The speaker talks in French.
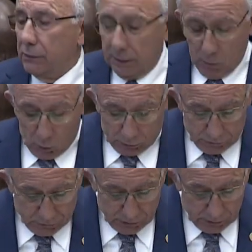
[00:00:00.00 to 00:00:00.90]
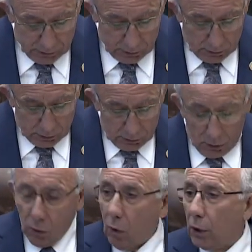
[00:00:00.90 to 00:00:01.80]
et a déclaré sa
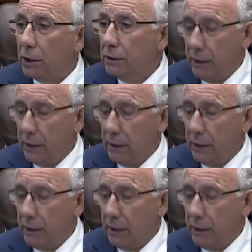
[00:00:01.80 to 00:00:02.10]
liberté